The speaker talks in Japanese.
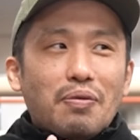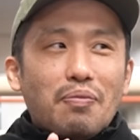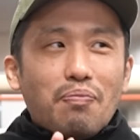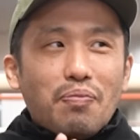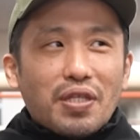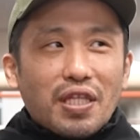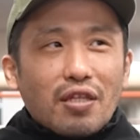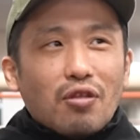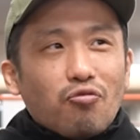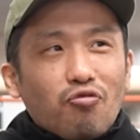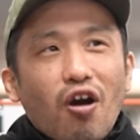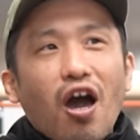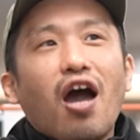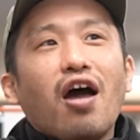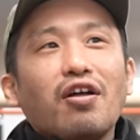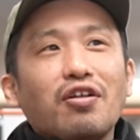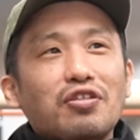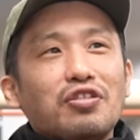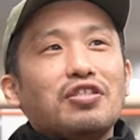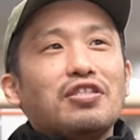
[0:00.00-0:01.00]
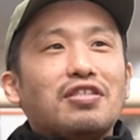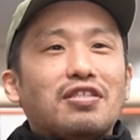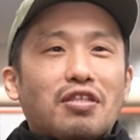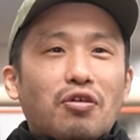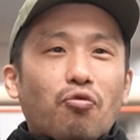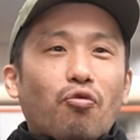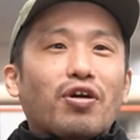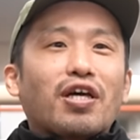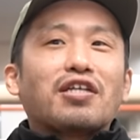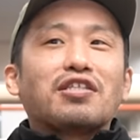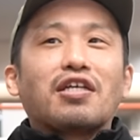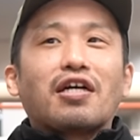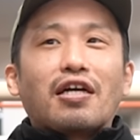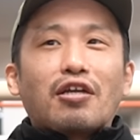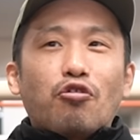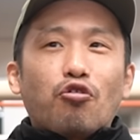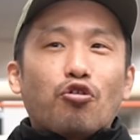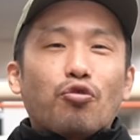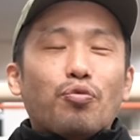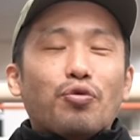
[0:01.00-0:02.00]
見ててうわーんってお客さんが
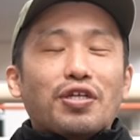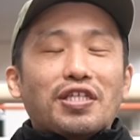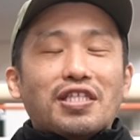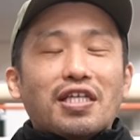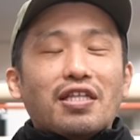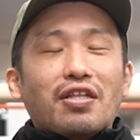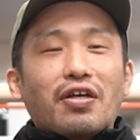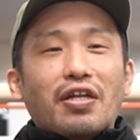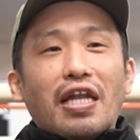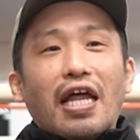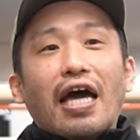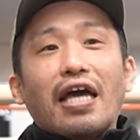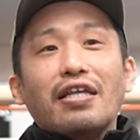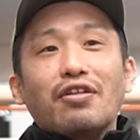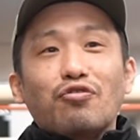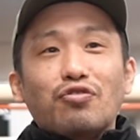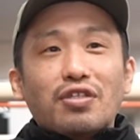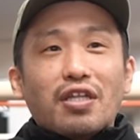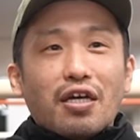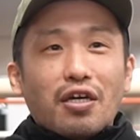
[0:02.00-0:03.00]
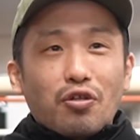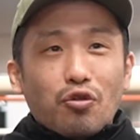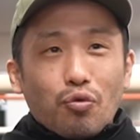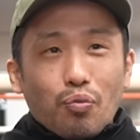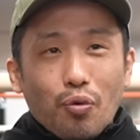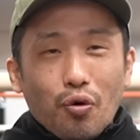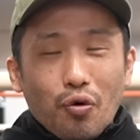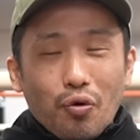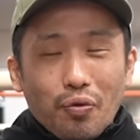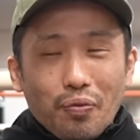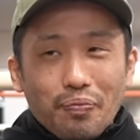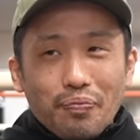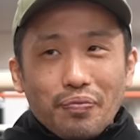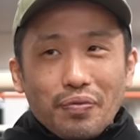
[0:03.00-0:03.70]
喜ぶような試合ではないんだけども、